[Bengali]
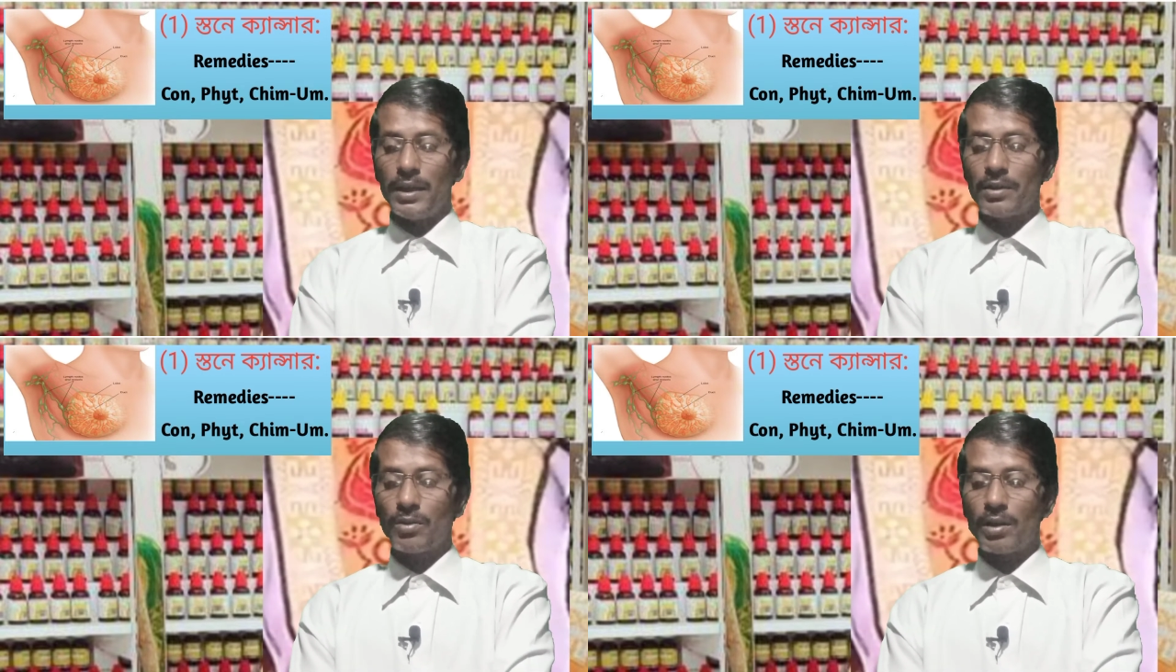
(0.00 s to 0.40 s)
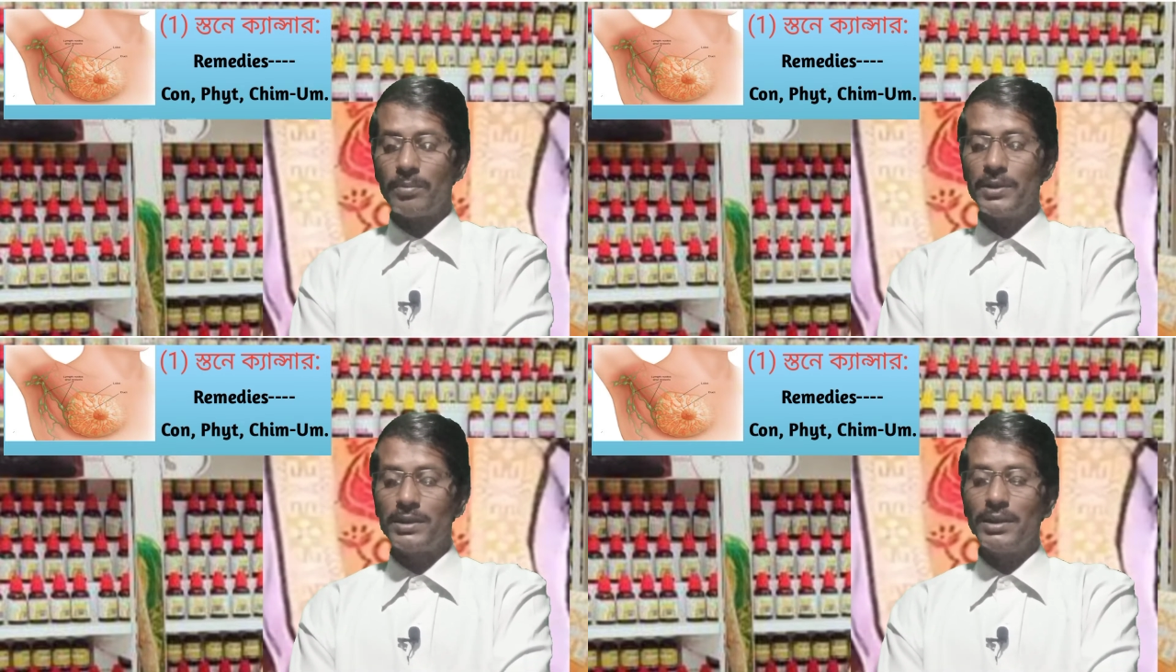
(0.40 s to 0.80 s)
এর রোগ
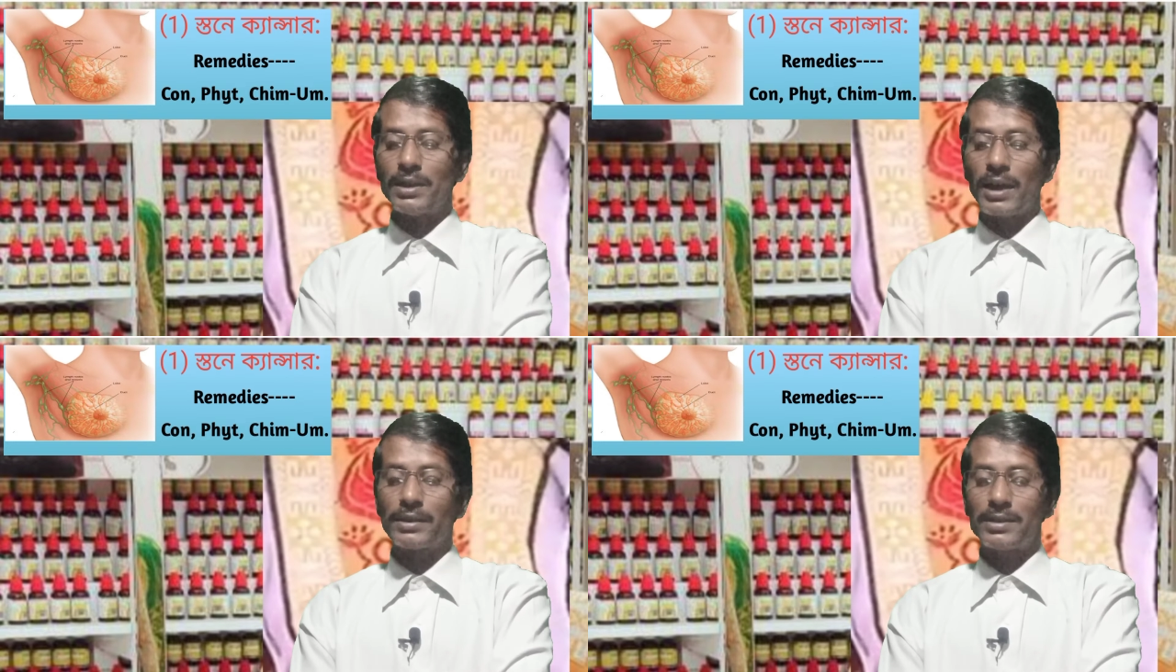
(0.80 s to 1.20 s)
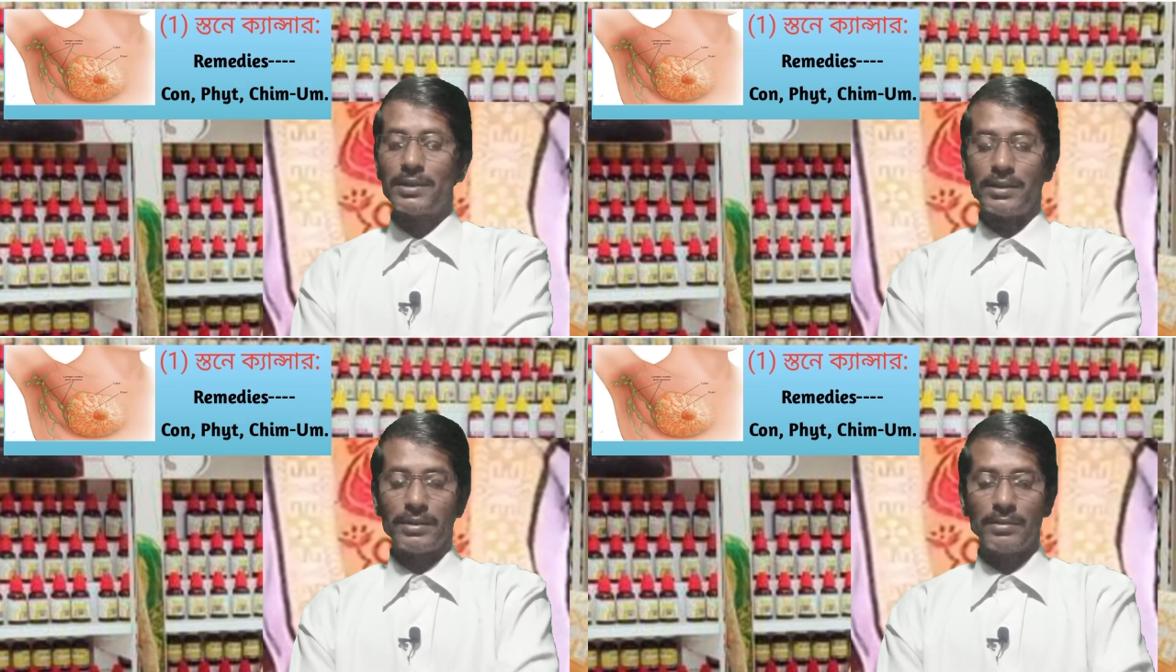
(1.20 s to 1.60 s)
বৃদ্ধি
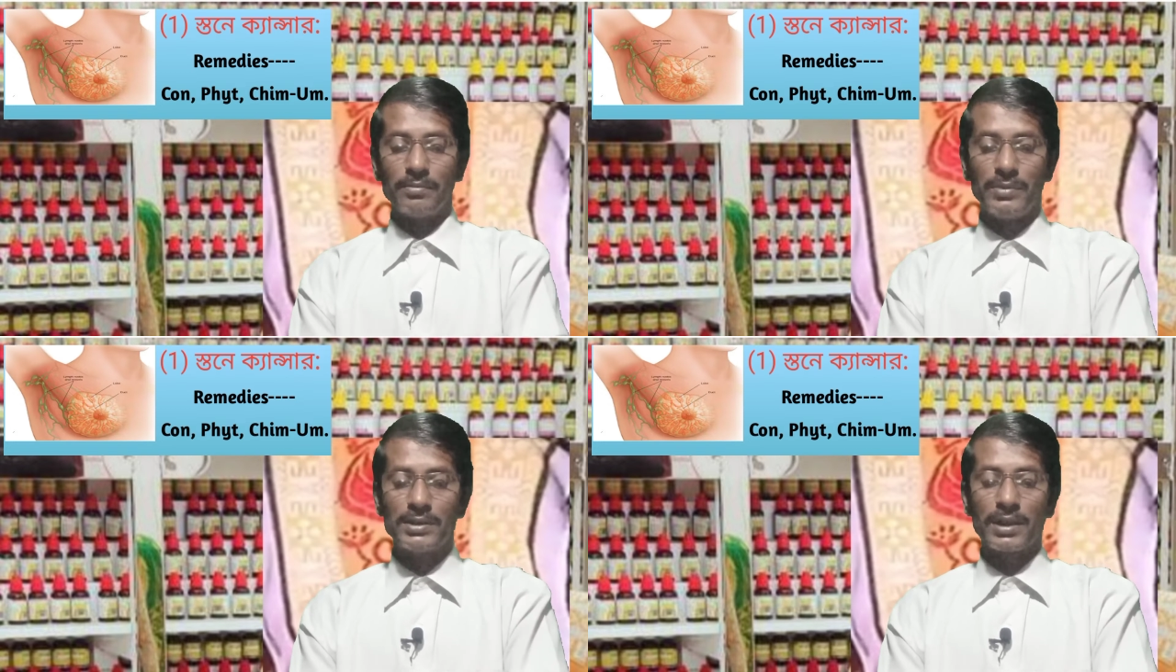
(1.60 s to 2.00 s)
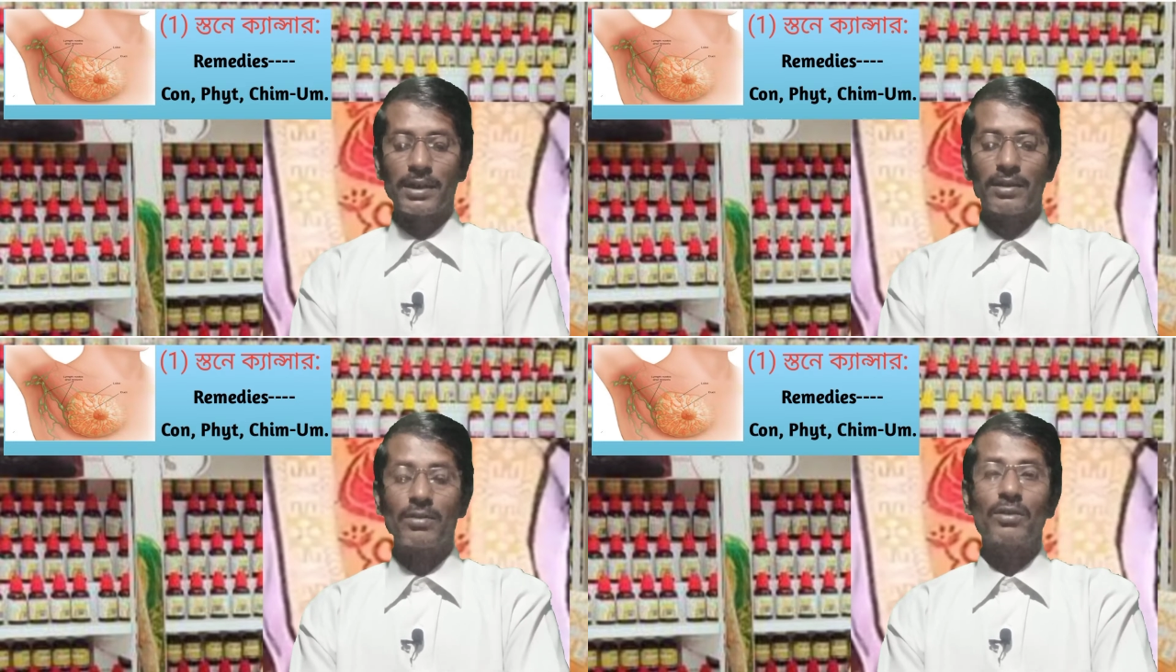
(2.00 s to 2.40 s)
রাত্রে
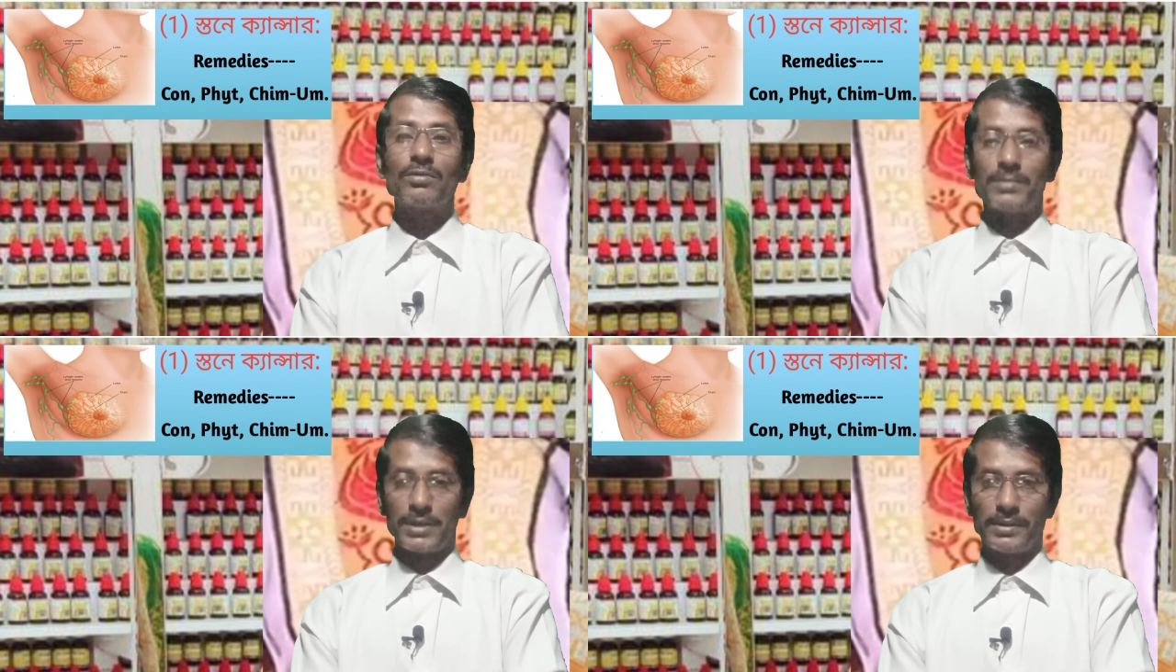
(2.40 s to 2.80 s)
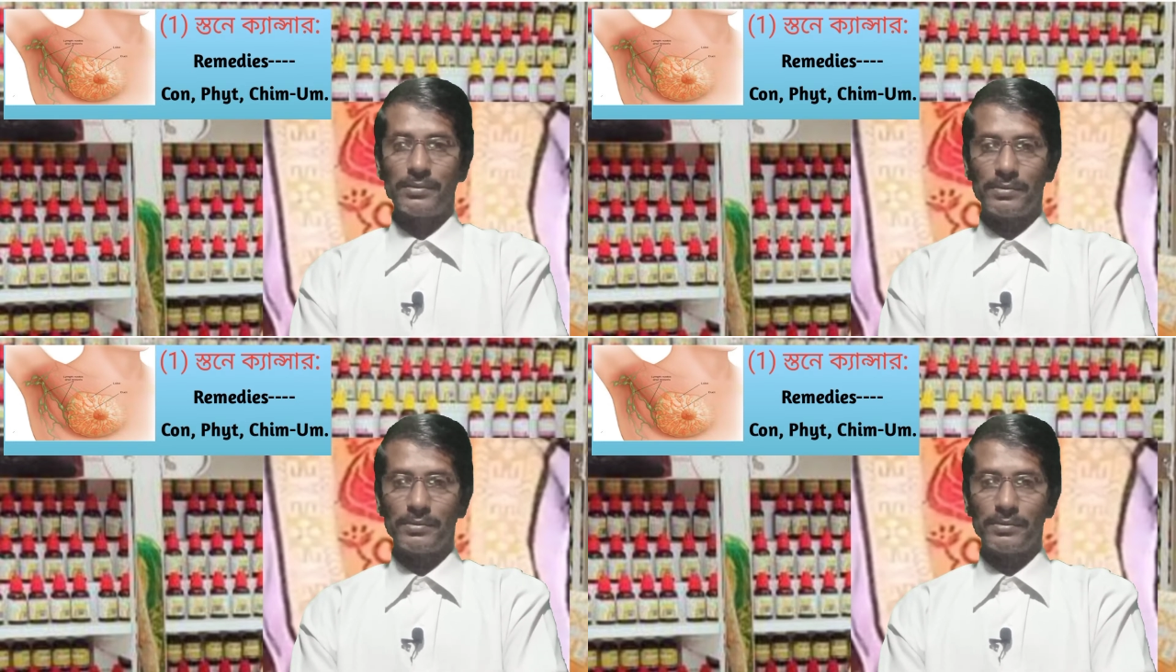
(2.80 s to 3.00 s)
বিছানার গরমে